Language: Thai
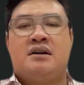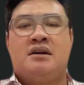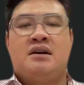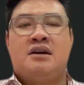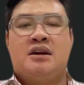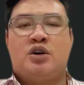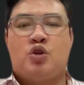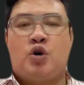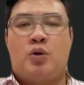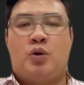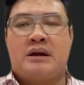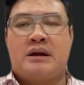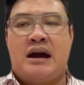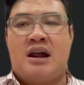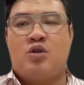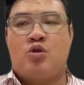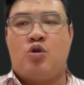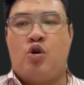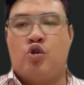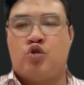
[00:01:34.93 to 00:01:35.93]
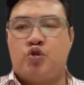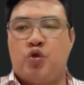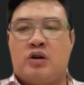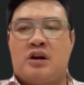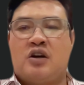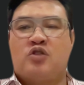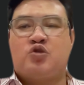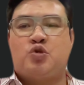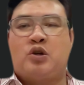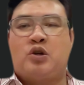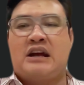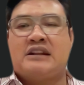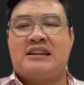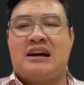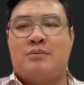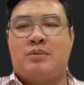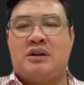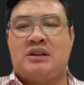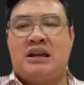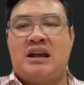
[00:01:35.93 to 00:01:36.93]
กรมการกงสุลกระทรวงการ
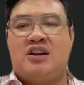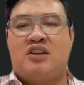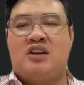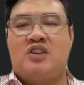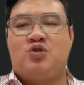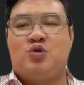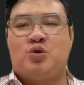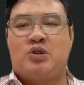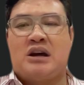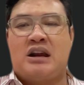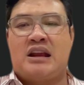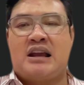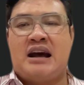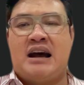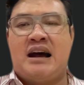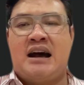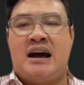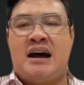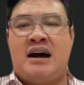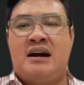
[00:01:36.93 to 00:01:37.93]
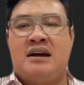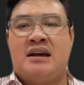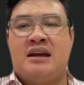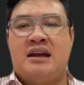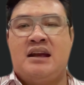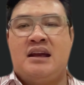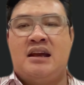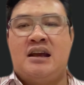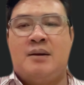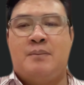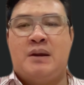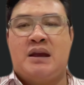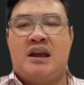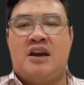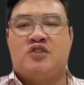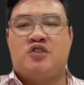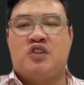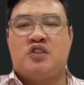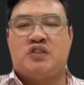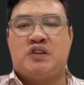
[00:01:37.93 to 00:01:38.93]
ต่างประเทศที่ศูนย์การค้า MBK
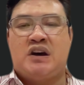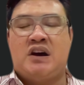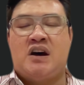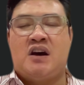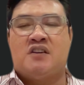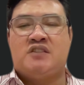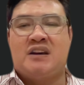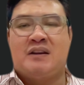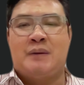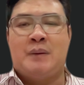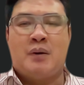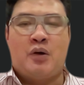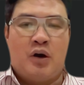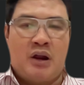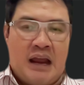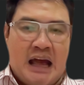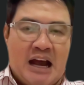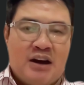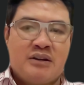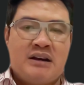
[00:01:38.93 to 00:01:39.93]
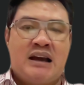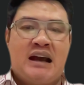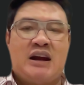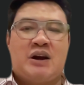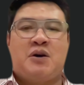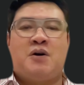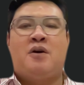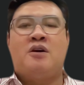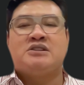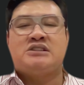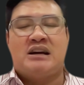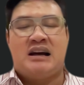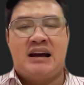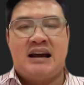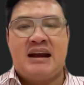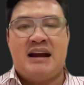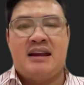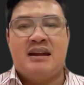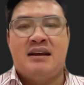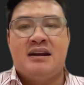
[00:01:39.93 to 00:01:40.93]
Center เสร็จเรียบร้อยแล้วนะฮะ ก็จะ
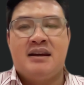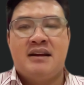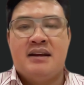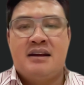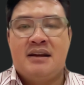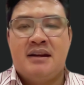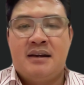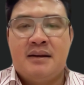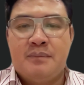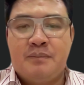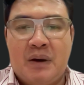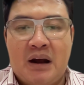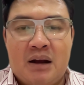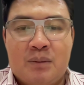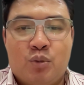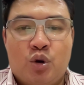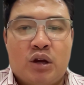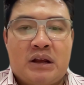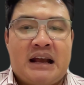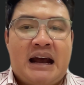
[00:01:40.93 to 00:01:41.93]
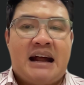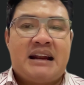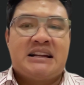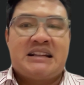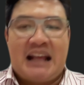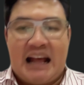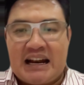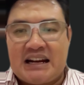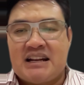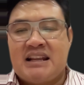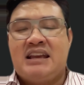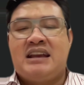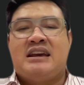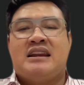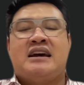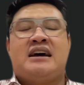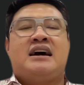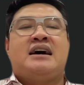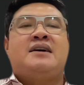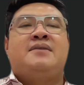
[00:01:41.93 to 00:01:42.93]
ให้เปิดบริการทันที
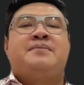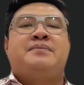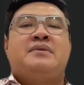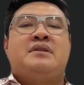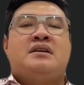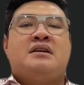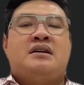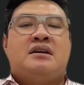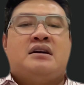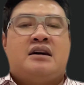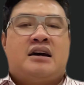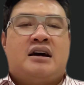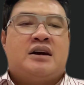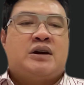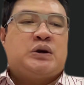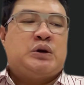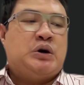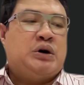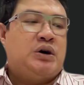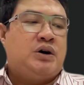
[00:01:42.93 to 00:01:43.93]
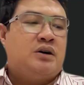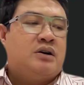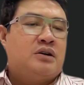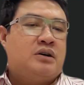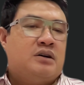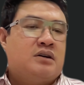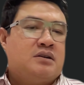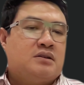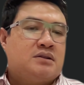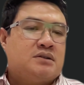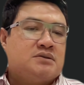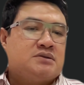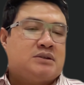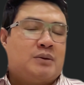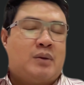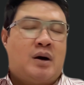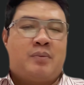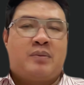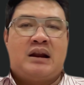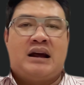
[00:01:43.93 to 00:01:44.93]
นะฮะอ่า ก็
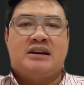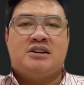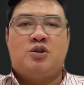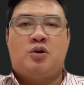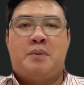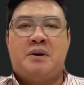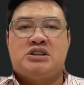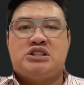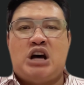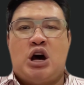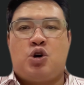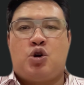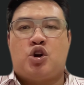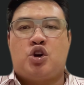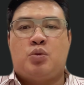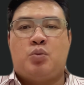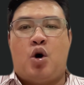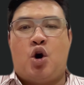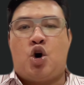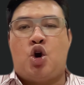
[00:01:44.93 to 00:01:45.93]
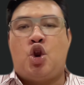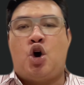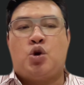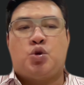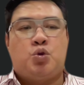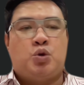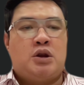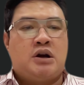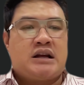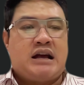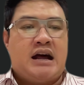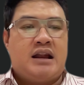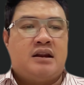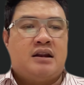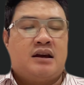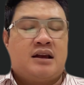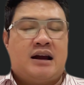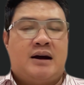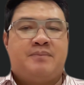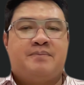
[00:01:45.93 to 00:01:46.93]
สำหรับใครที่ว่าเป็นชาวกรมก็ลองดูแล้วกัน
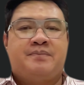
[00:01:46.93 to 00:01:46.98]
นะครับ